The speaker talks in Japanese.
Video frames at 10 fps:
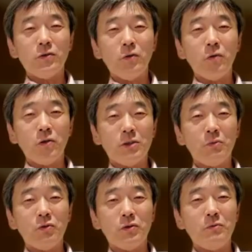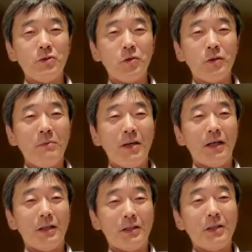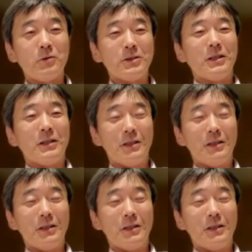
の方の質問ずいぶん一生懸命やられた人ですからね。